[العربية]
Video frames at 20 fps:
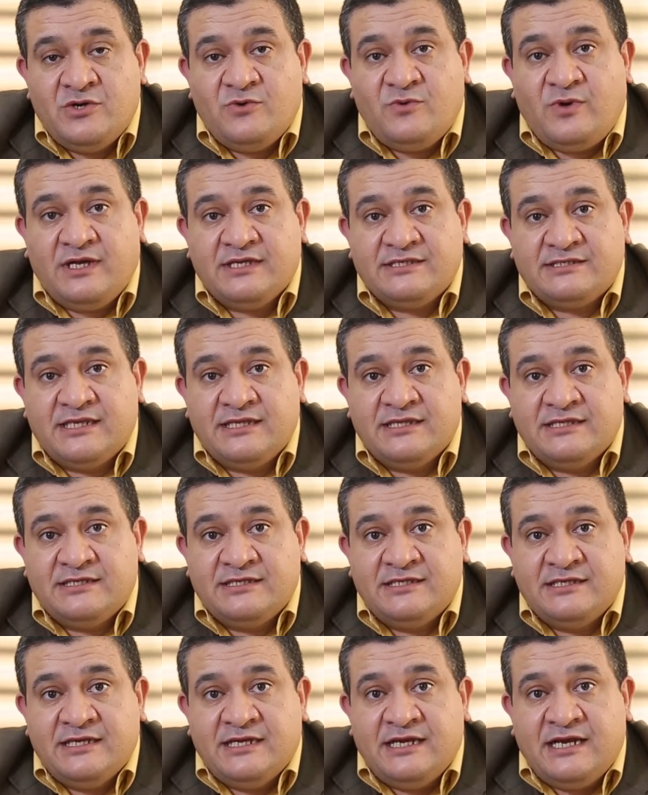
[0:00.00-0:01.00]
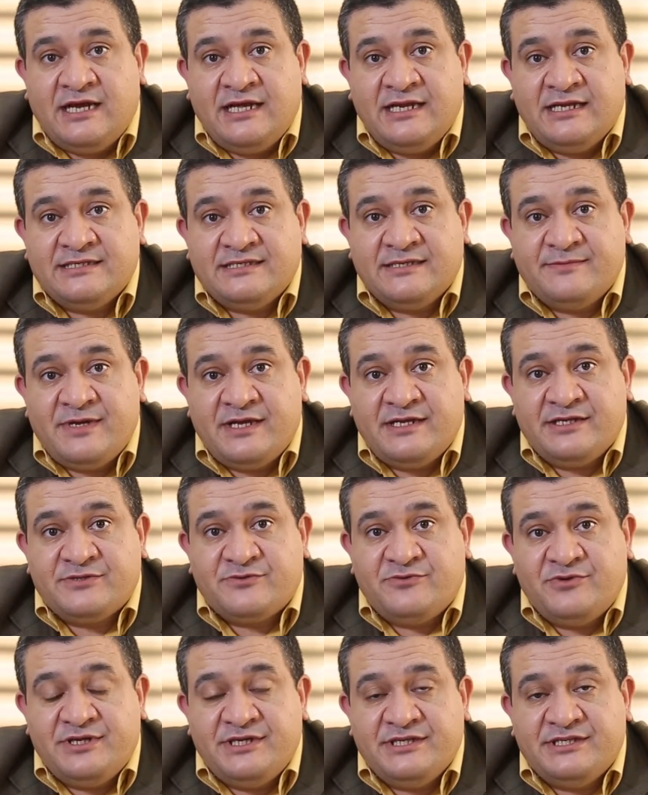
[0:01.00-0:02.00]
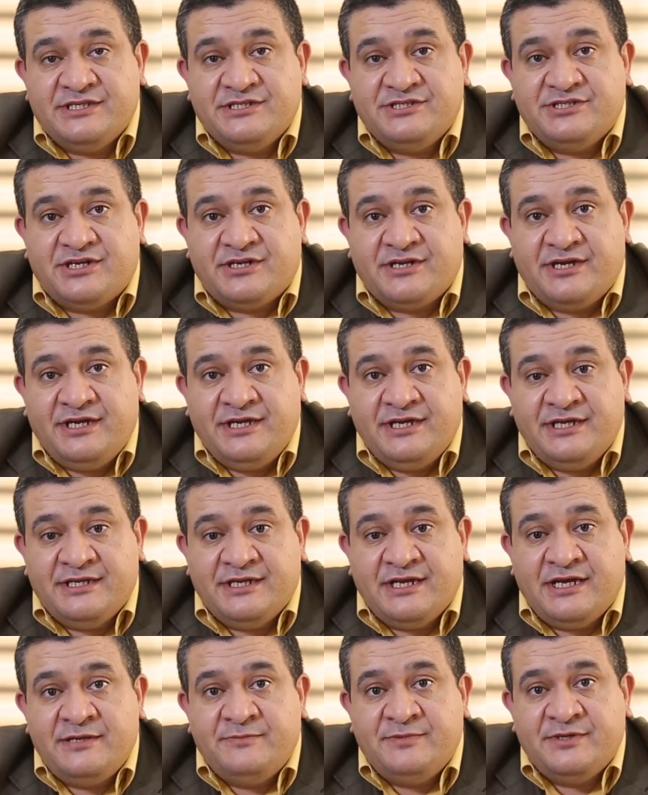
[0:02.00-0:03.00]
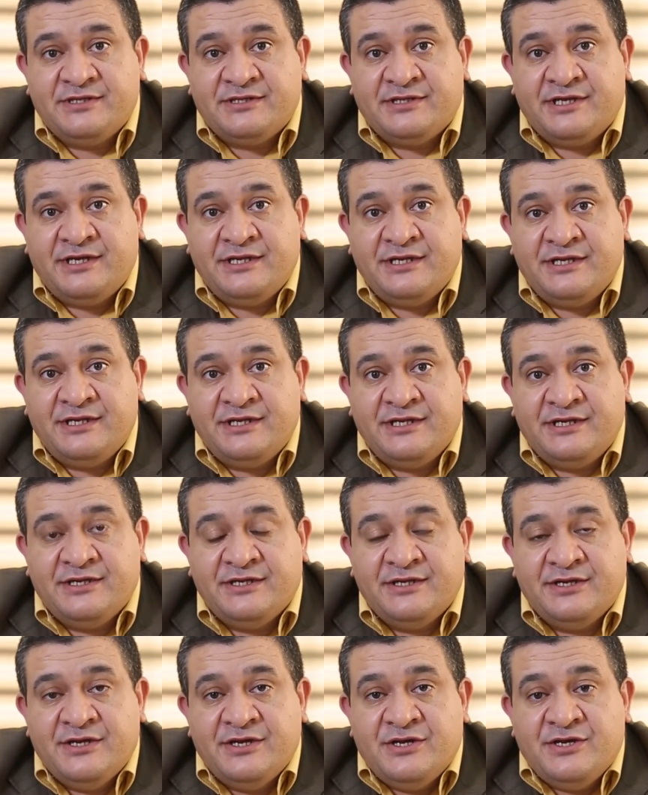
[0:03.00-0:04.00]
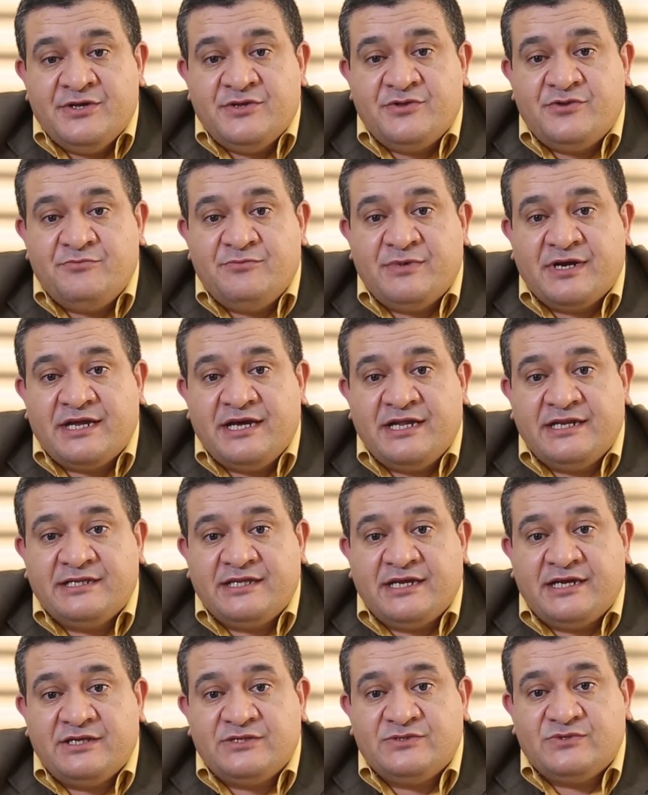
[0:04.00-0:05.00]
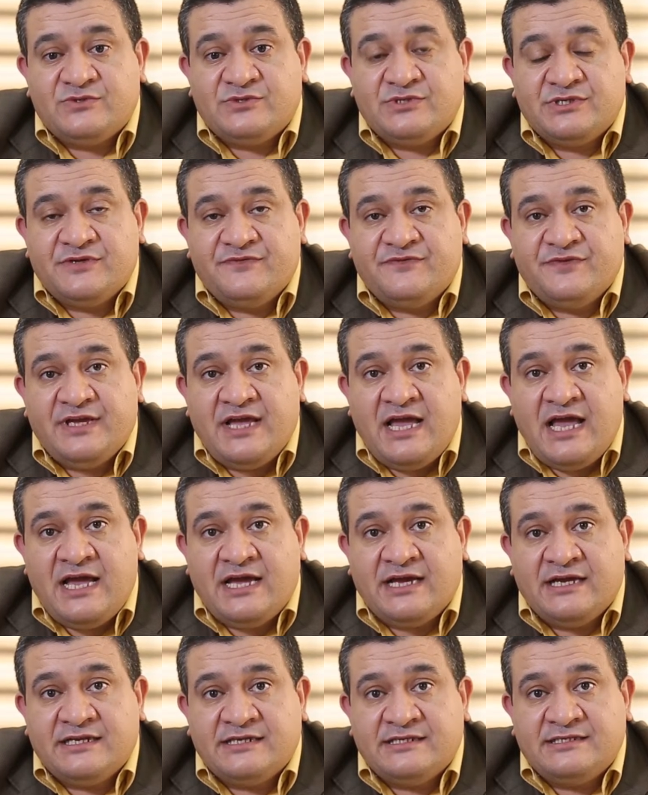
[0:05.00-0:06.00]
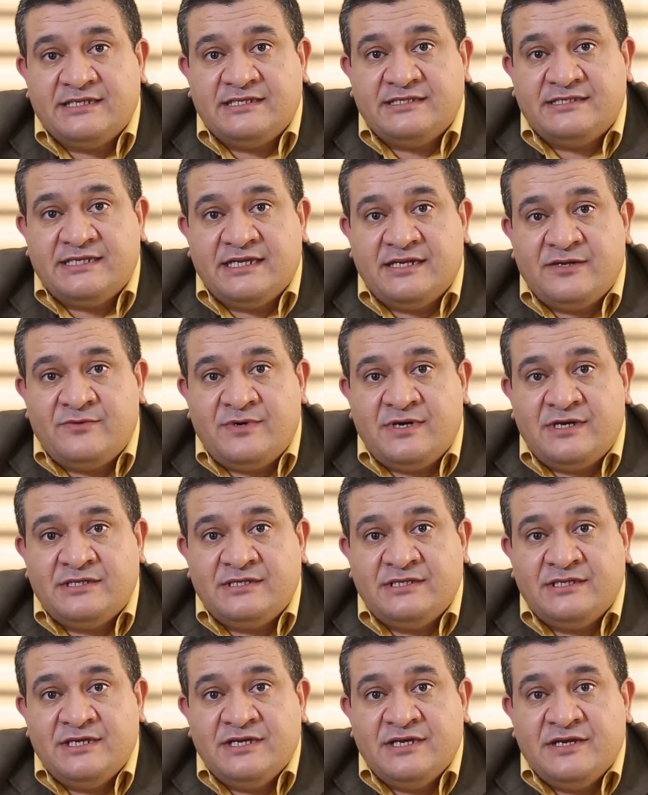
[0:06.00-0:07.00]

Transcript: وحصلت على زمالة كلية الجراحين البريطانية ثم كان تخصصي في آخر ست سنوات